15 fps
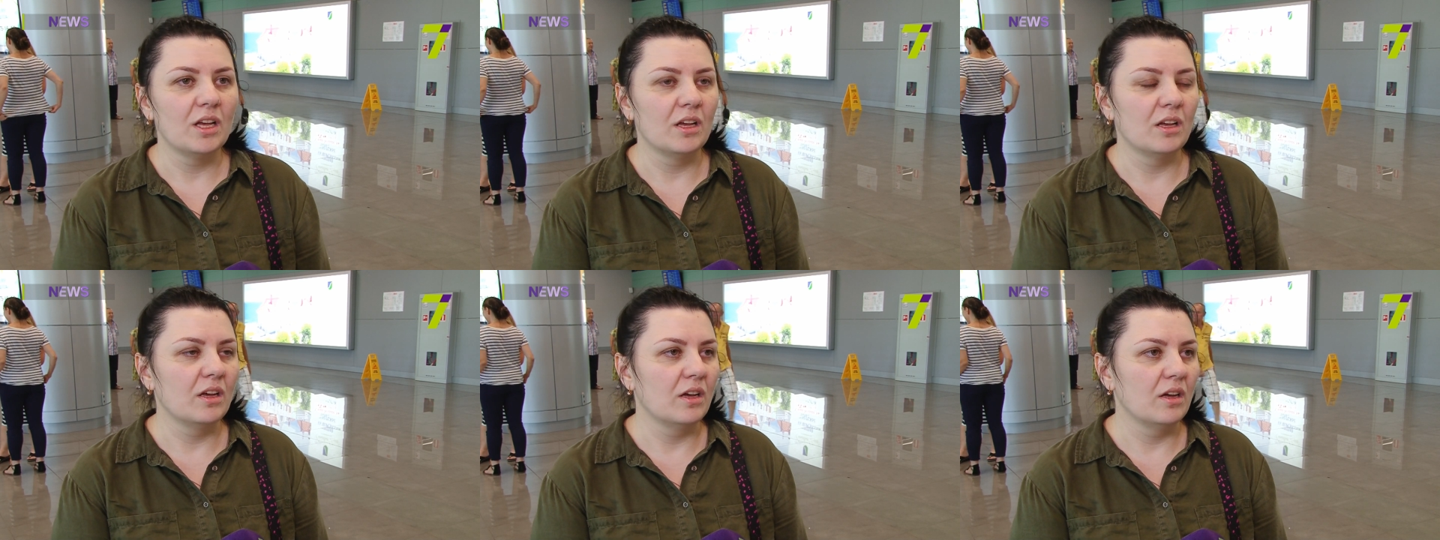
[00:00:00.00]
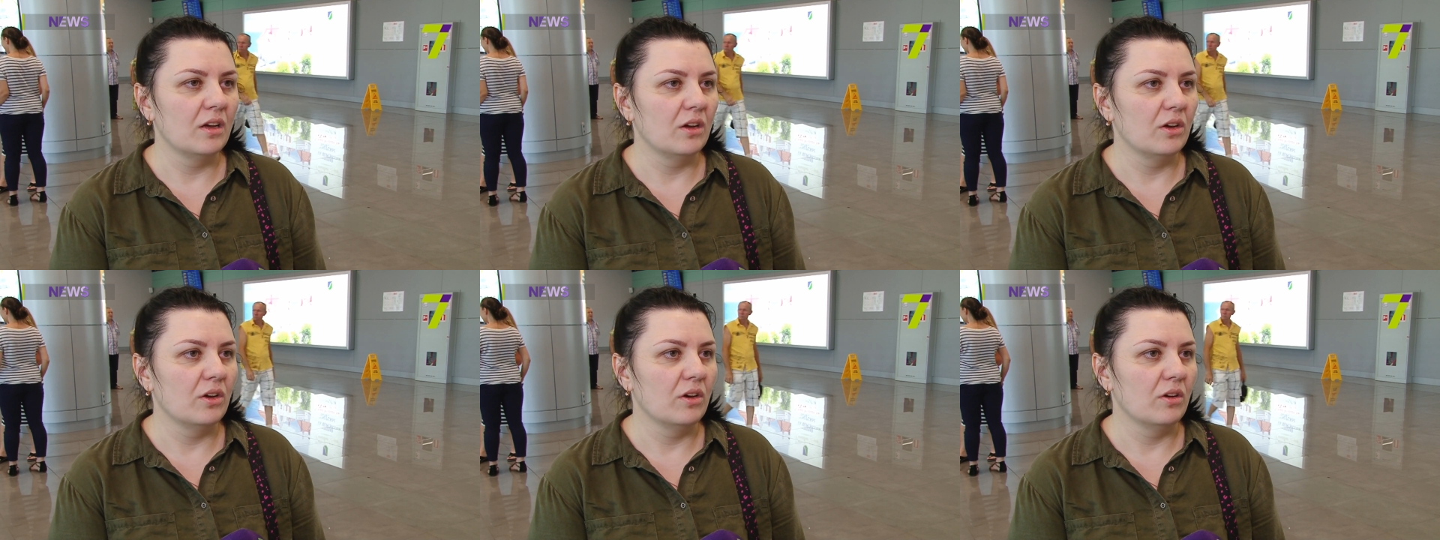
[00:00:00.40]

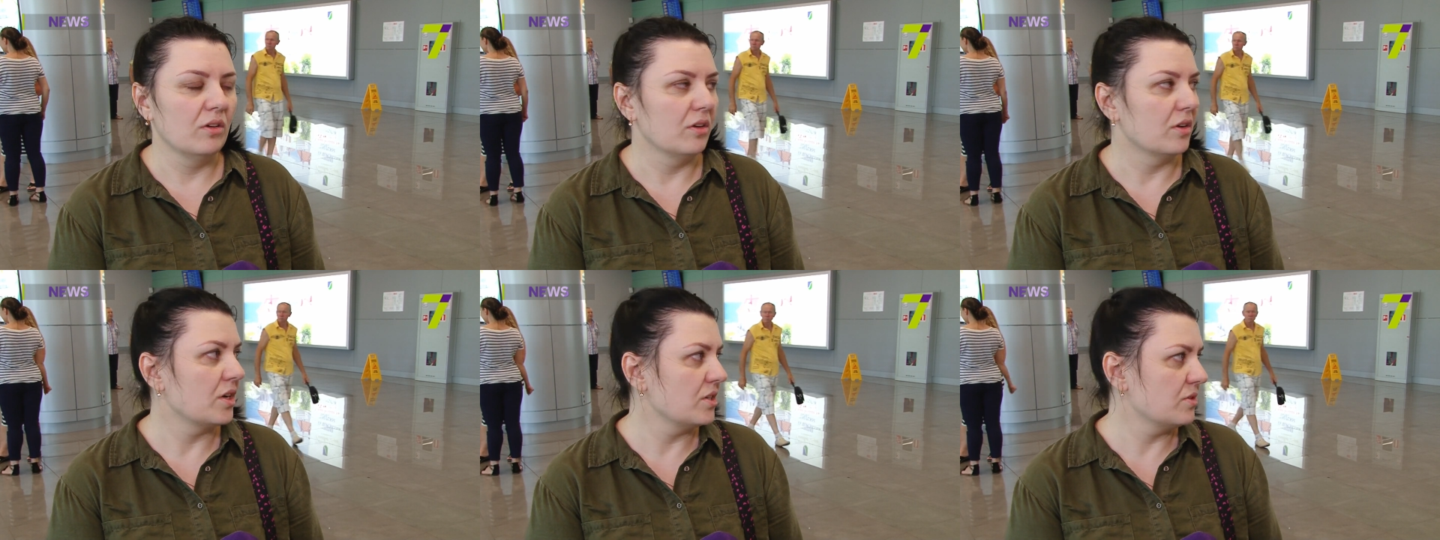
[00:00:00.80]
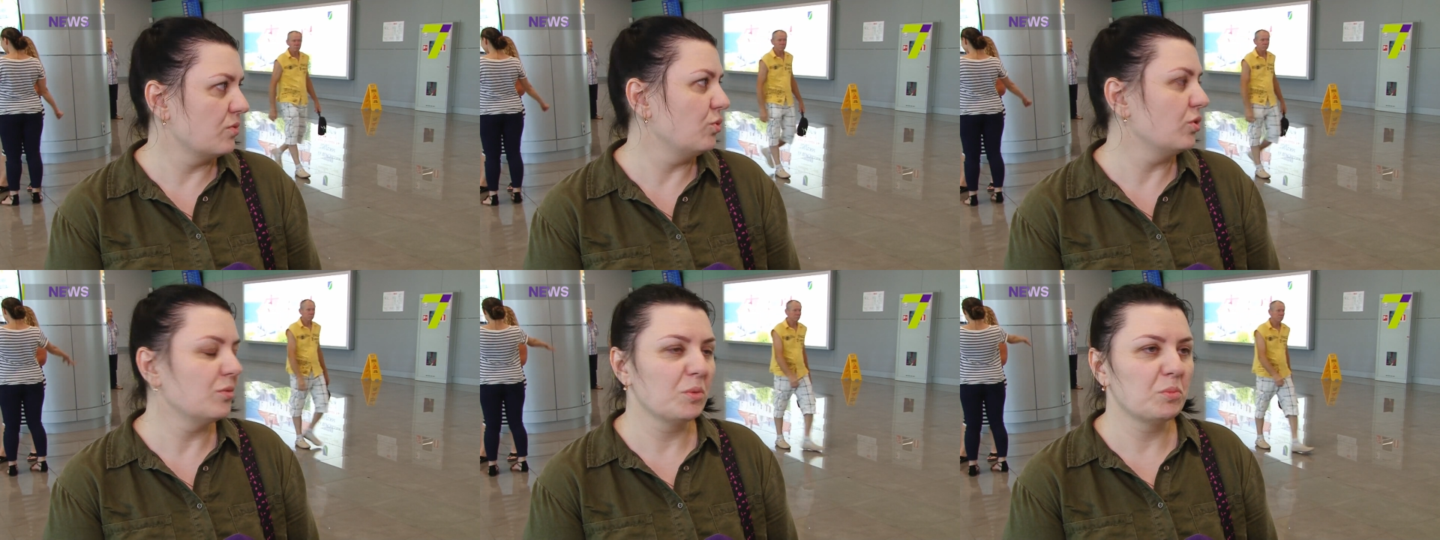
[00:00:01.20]
Э, раз
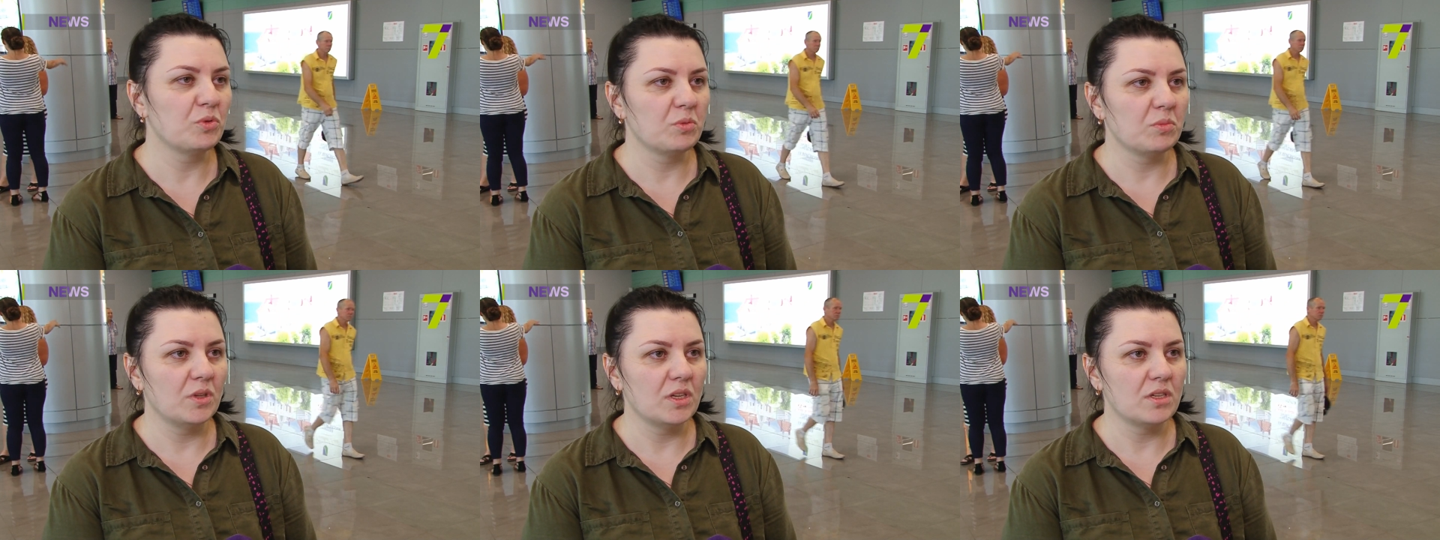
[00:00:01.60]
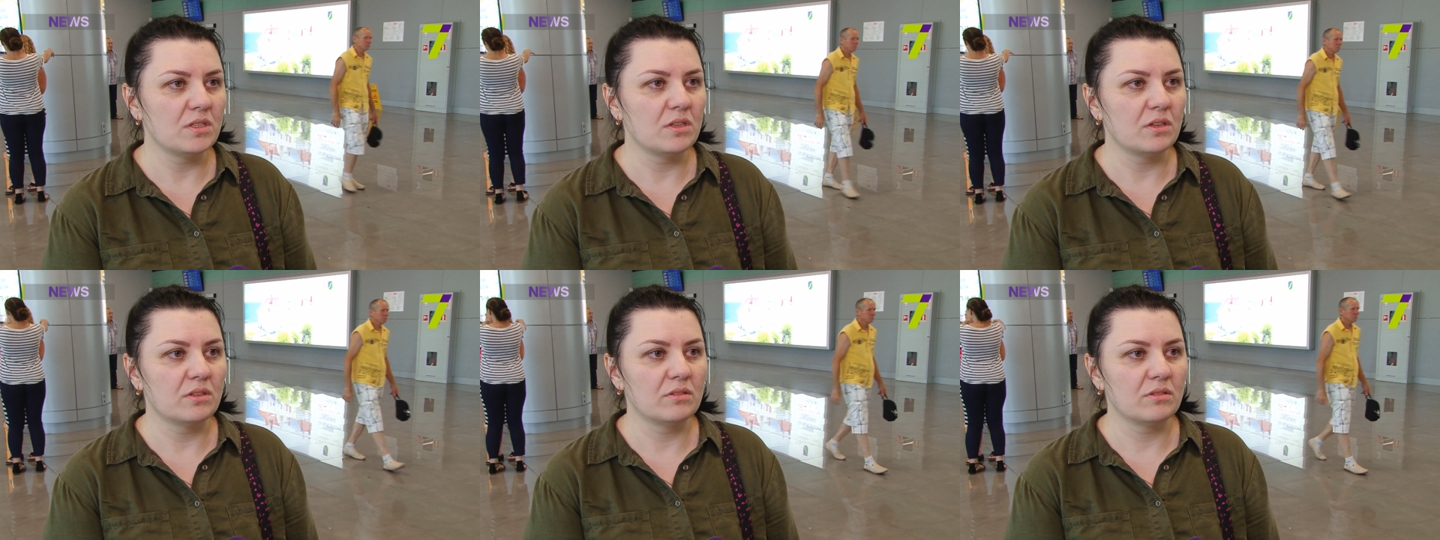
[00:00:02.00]
в год мы будем
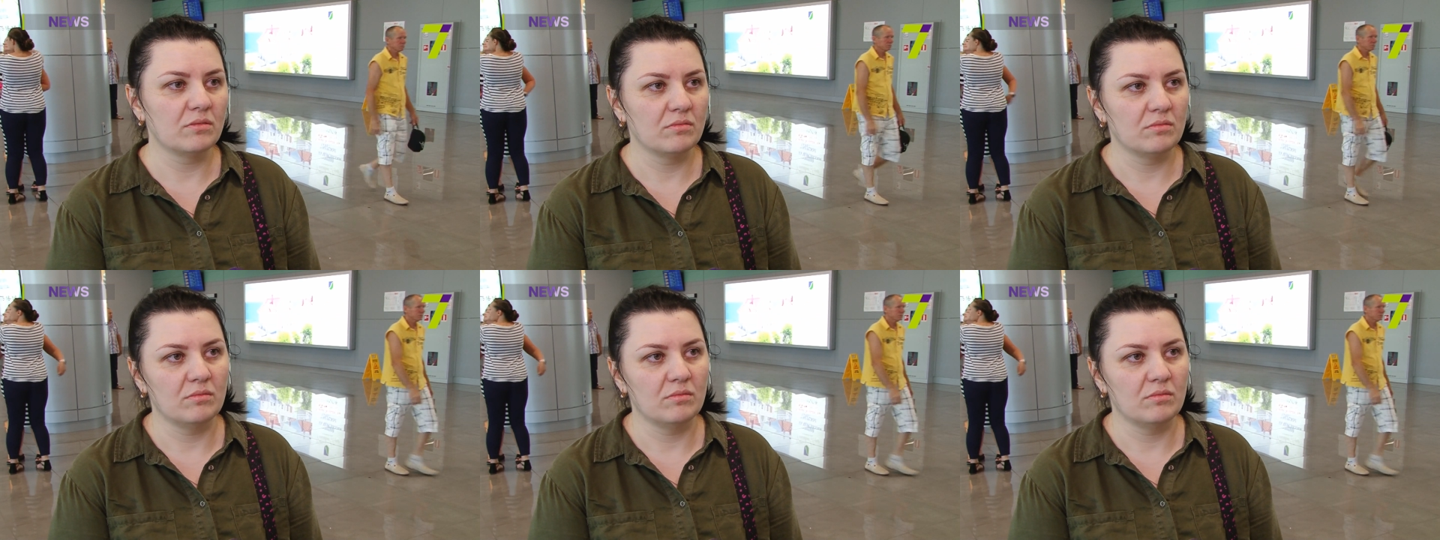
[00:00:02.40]
ездить